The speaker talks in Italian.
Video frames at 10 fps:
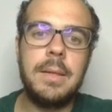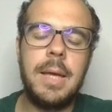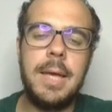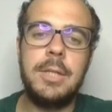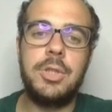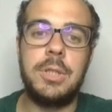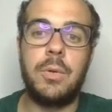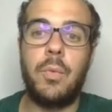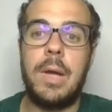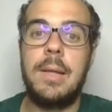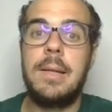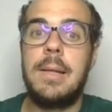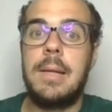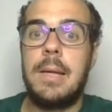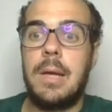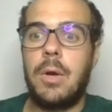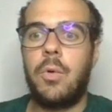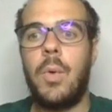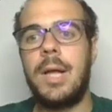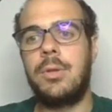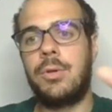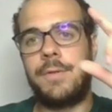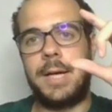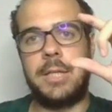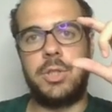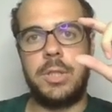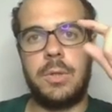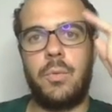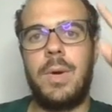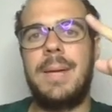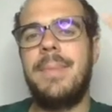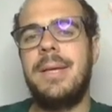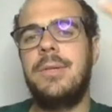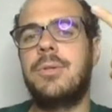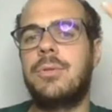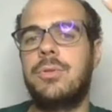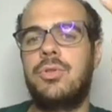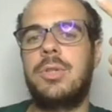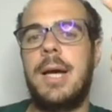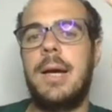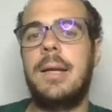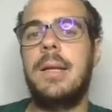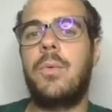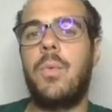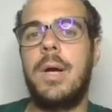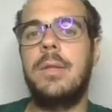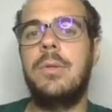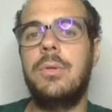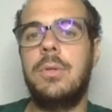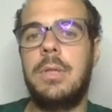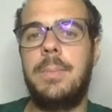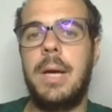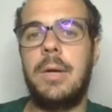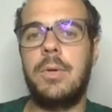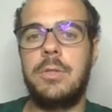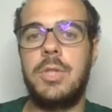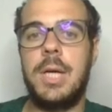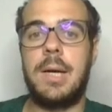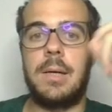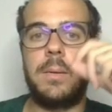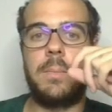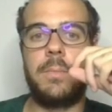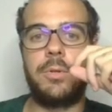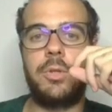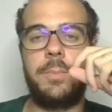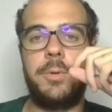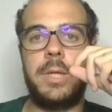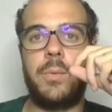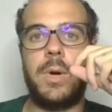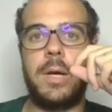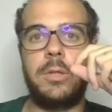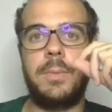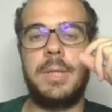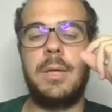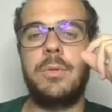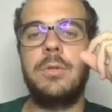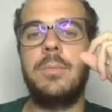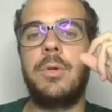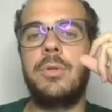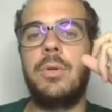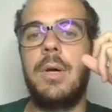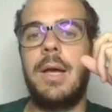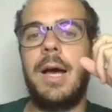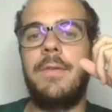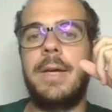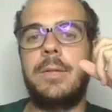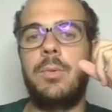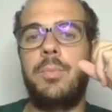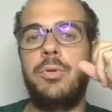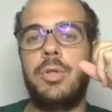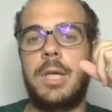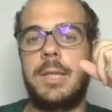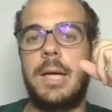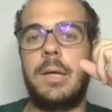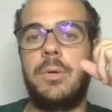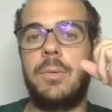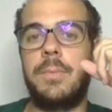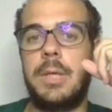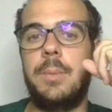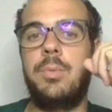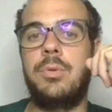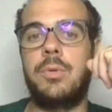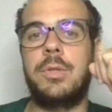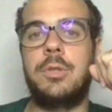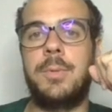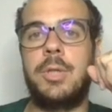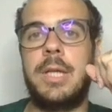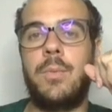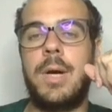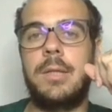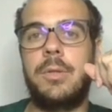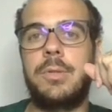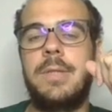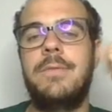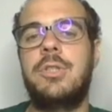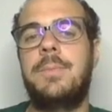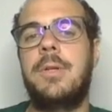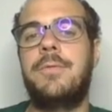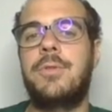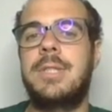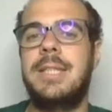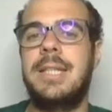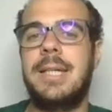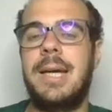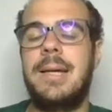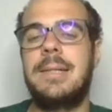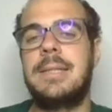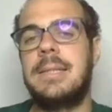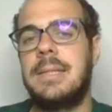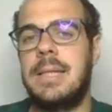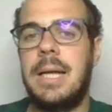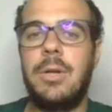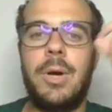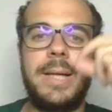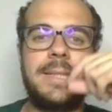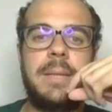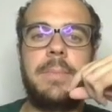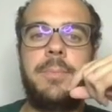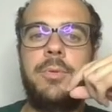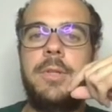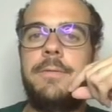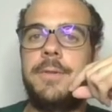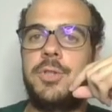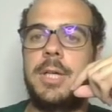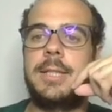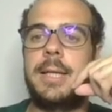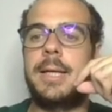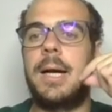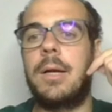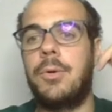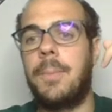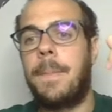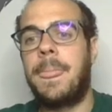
E5. Quando fare E5? È meglio giocarla quando il bianco ha già mosso il peone 4, perché in questo modo avete un punto di attacco, che è appunto questo peone 4. Se invece il peone fosse in E3, e allora sarebbe più difficile attaccarlo.